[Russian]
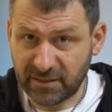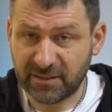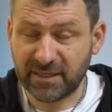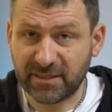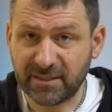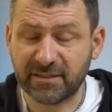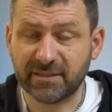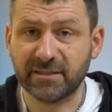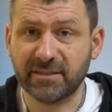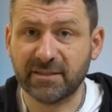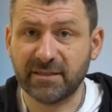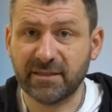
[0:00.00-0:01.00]
задницы
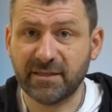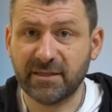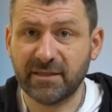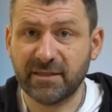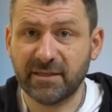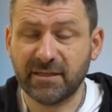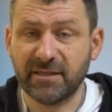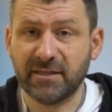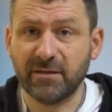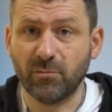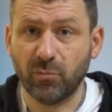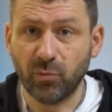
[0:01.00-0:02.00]

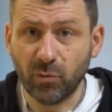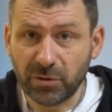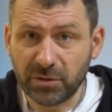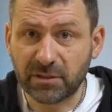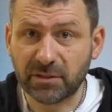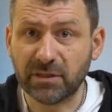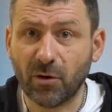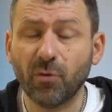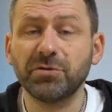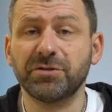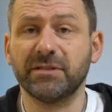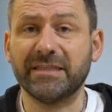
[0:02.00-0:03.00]
будет
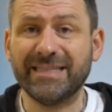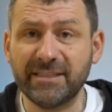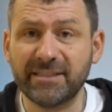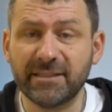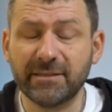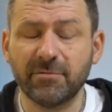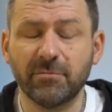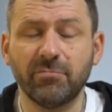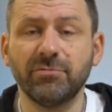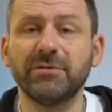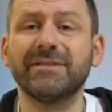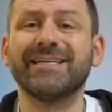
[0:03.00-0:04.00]
очень длительным и
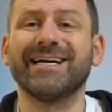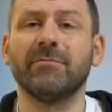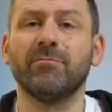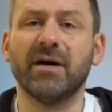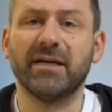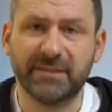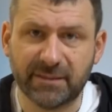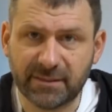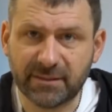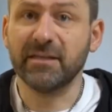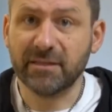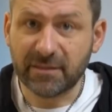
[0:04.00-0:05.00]
будет колбасить.